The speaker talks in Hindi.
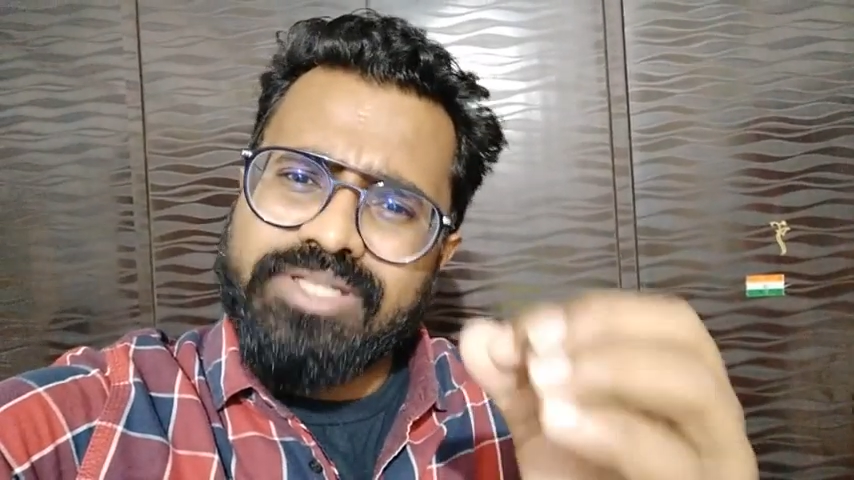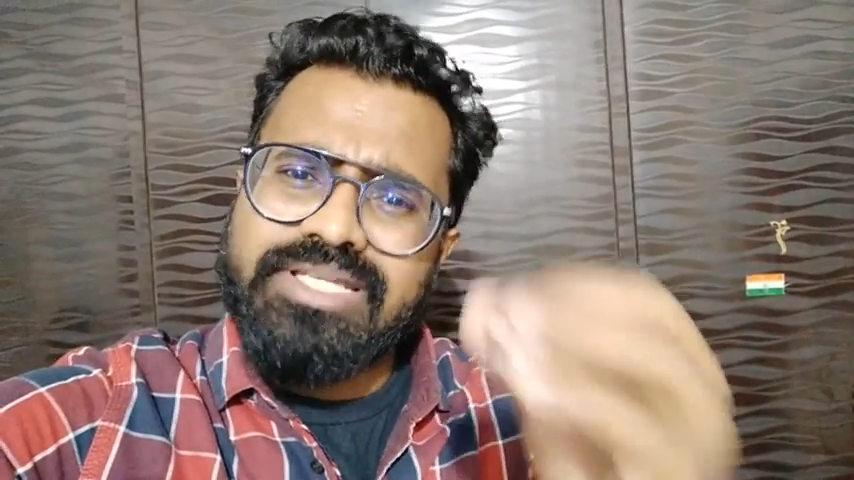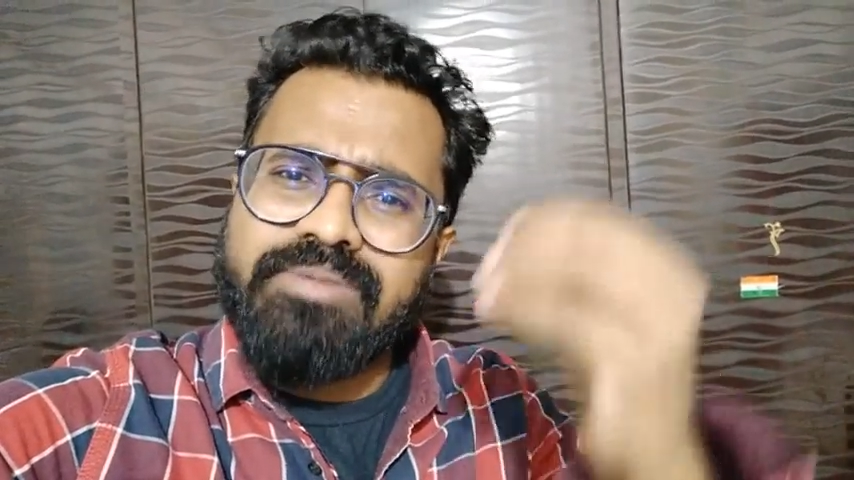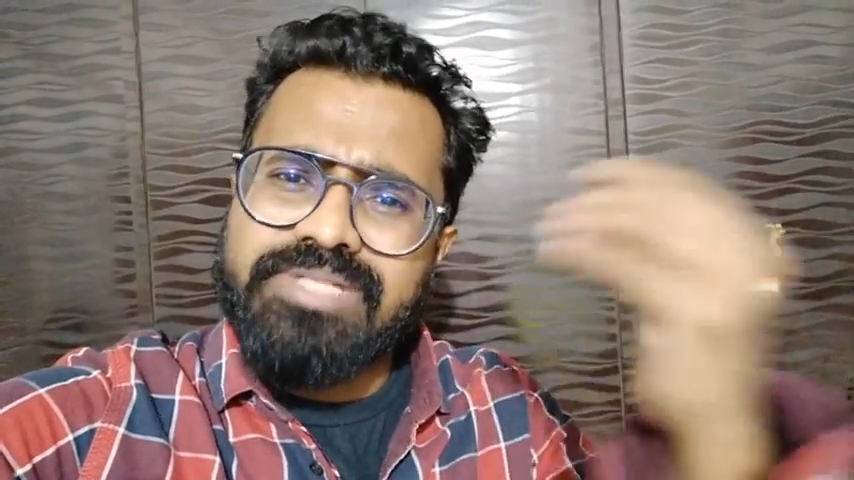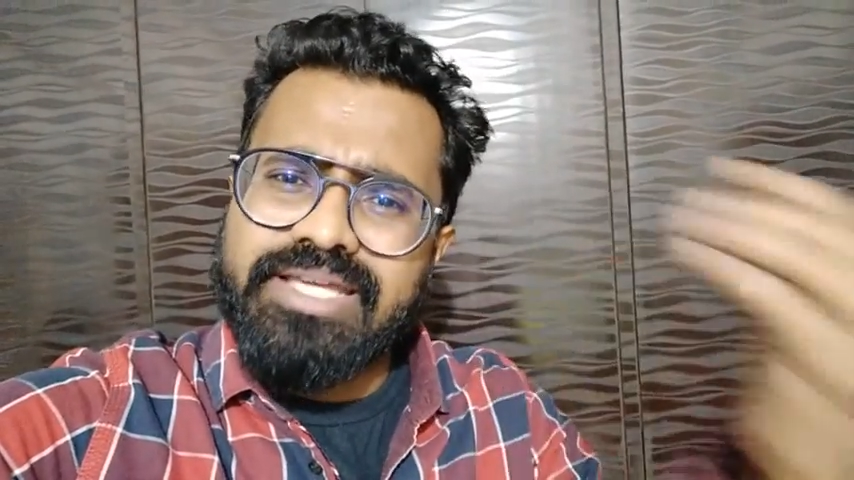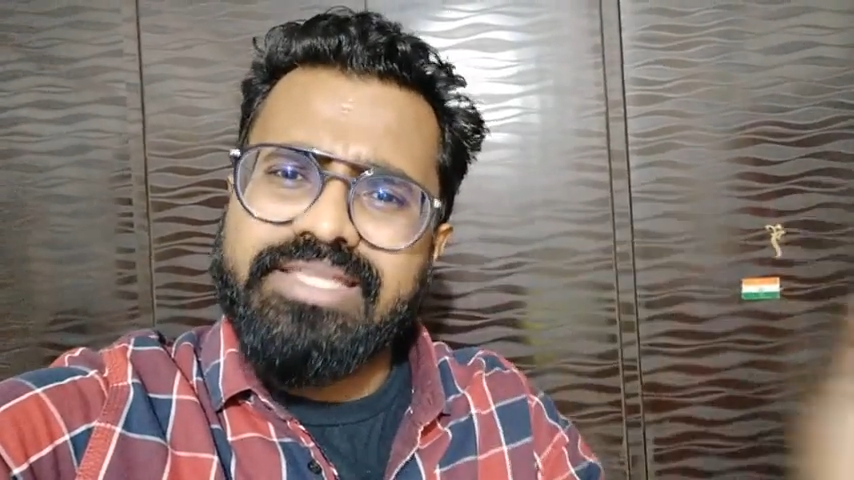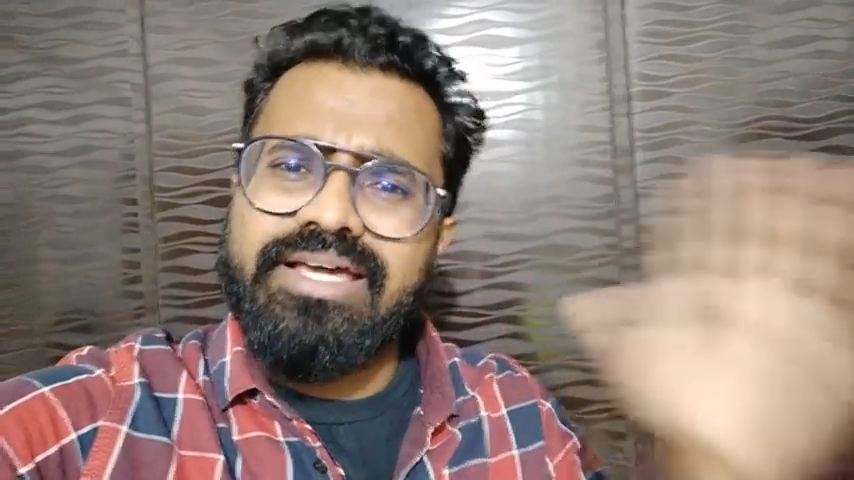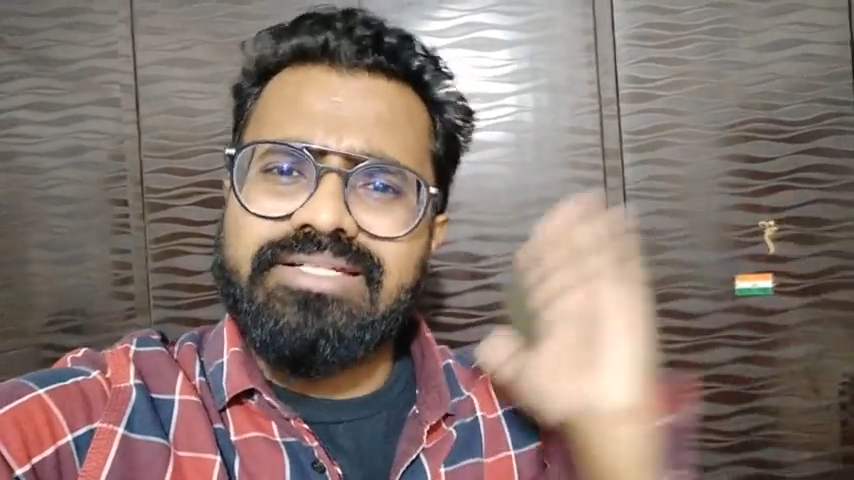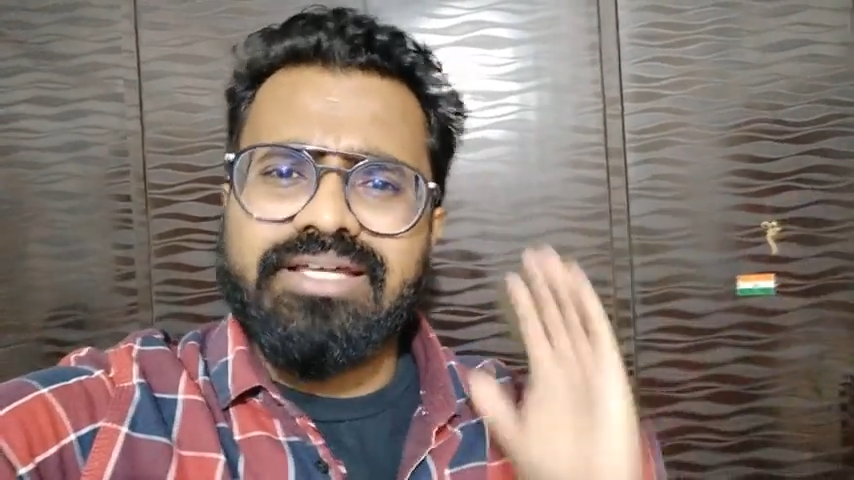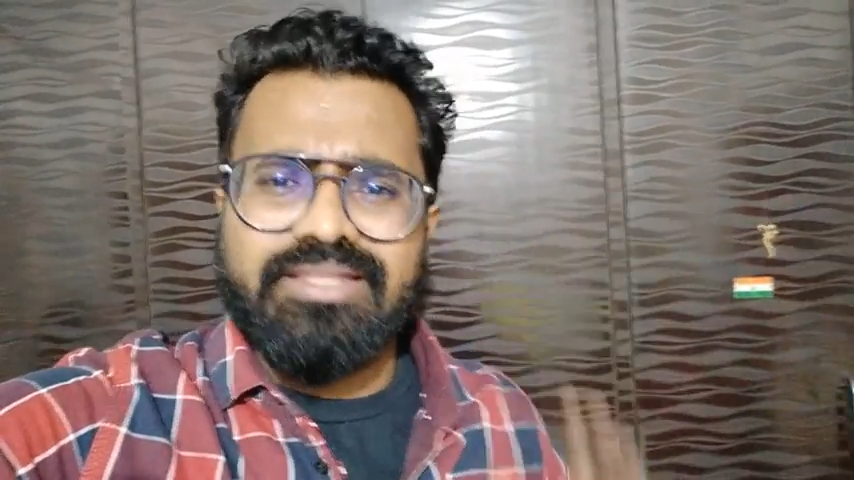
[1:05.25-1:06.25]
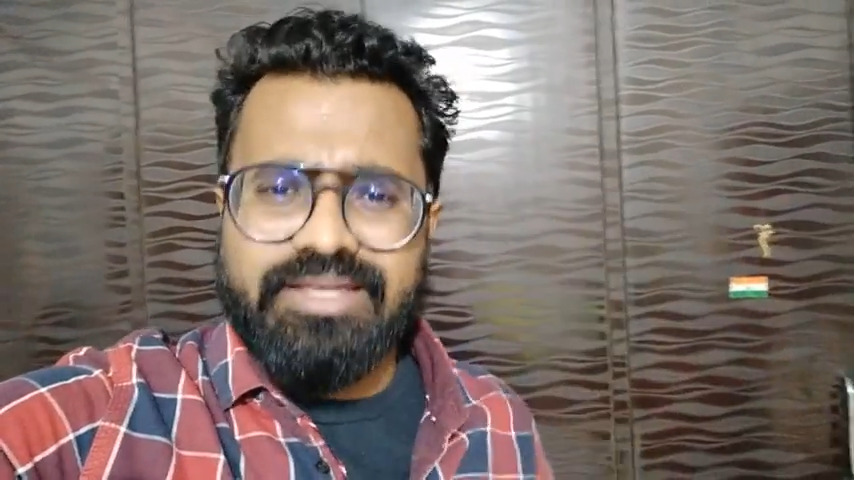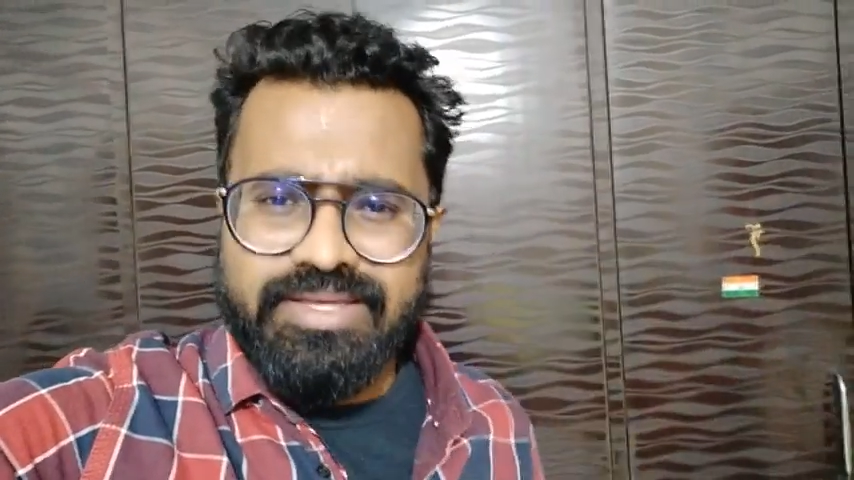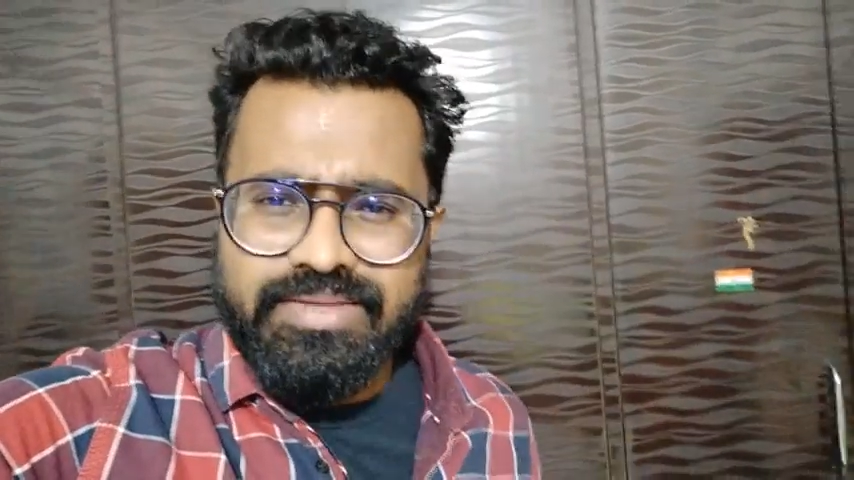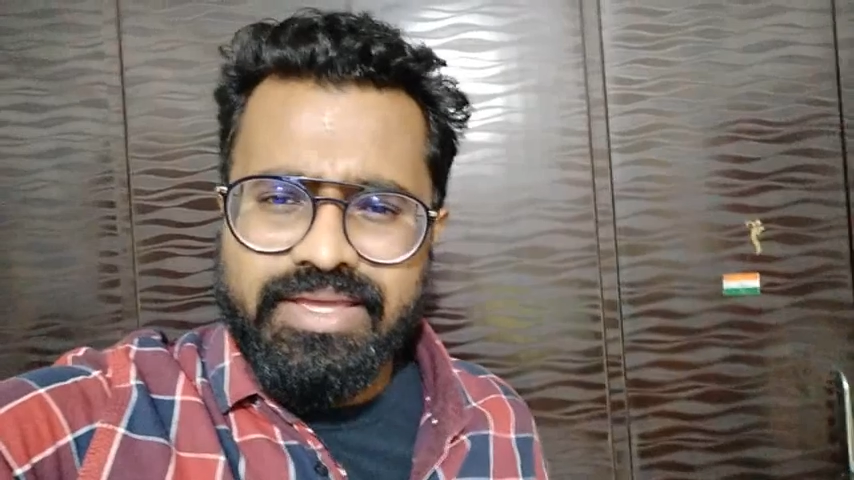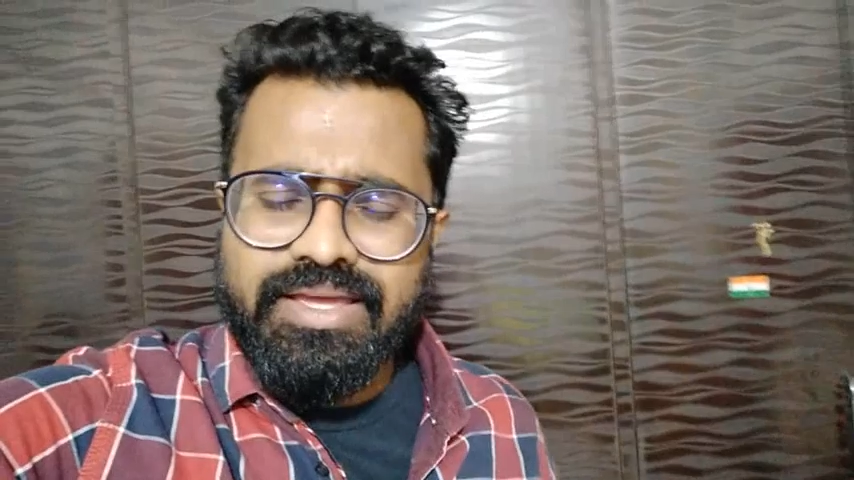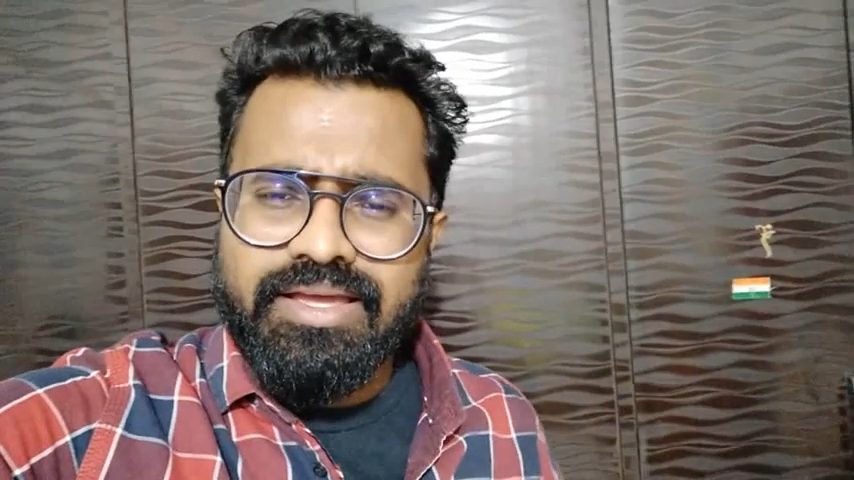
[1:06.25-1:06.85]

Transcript: वो हिसाब से ही दिया जाता है